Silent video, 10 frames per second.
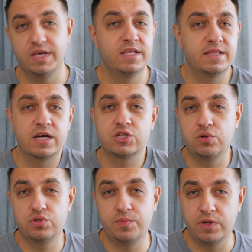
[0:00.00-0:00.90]
И также
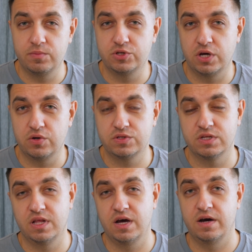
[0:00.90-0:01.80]
люди
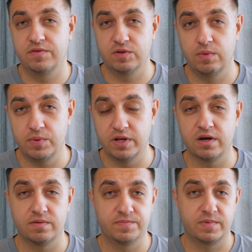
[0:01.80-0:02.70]
перемещаются на
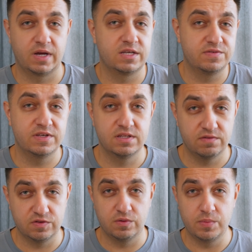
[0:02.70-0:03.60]
автомобилях. Как известно,
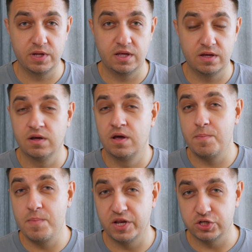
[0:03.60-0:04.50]
в автомобиле
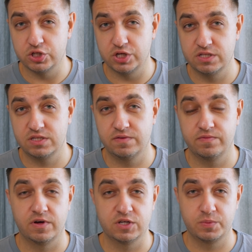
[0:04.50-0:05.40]
меньше
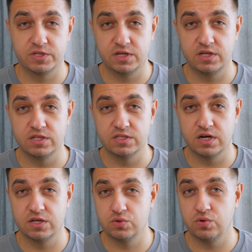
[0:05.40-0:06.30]
шансов распространить
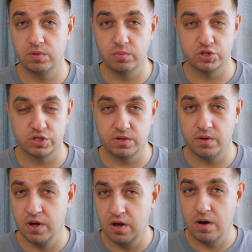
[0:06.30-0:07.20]
заразу, либо
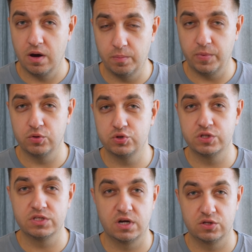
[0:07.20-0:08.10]
же э,
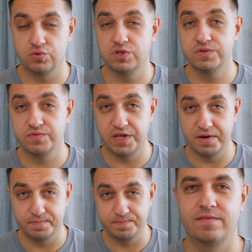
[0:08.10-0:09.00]
получить заразу
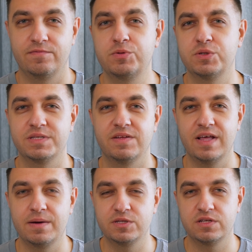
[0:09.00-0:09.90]
извне. В общем,
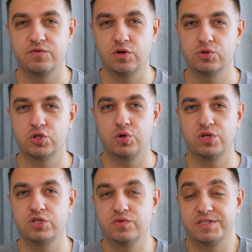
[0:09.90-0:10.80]
основная мысль в том, что
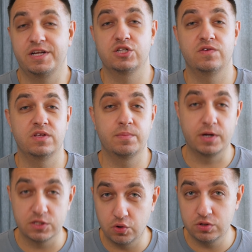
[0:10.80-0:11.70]
ничего страшного не
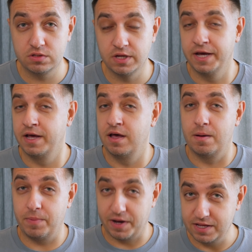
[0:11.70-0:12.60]
происходит,
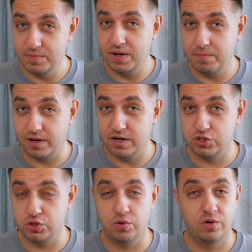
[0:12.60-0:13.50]
по крайней мере, пока
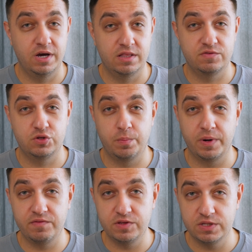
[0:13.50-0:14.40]
что это все
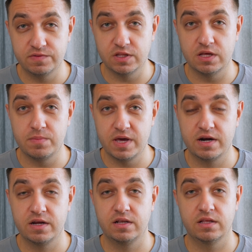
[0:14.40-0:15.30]
превентивные
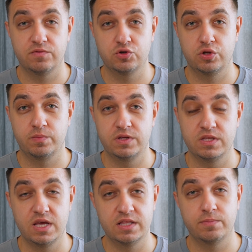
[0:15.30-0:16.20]
меры для того, чтобы
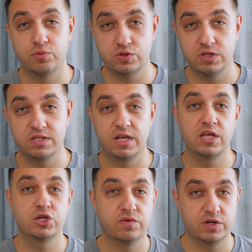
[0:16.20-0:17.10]
не допустить
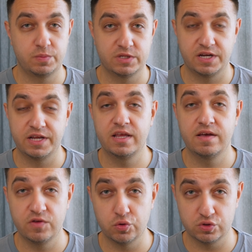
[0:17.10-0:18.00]
дальнейшего
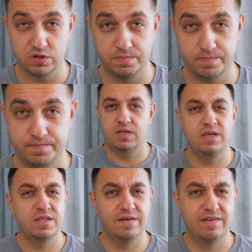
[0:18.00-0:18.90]
распространения вируса.
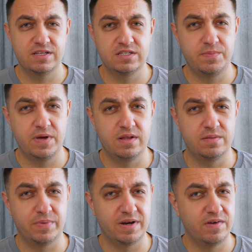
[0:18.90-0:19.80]
И давайте теперь
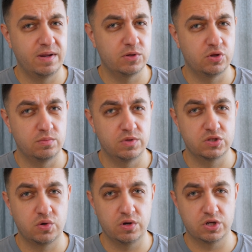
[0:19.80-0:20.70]
поговорим о том,
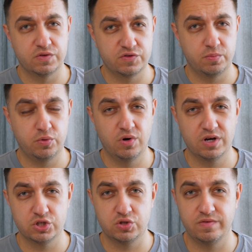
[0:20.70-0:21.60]
насколько же все
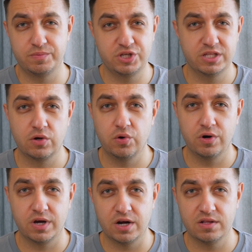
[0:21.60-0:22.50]
плохо, что вообще
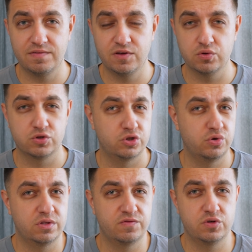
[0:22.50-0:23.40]
такое коронавирус,
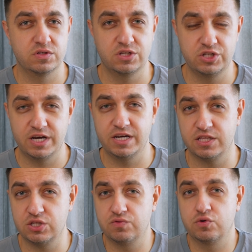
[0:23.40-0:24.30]
что это все
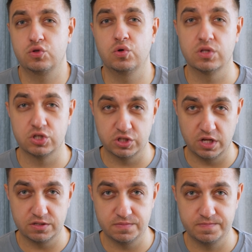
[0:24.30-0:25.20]
означает и чего стоит
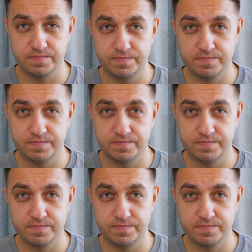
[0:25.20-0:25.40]
ожидать.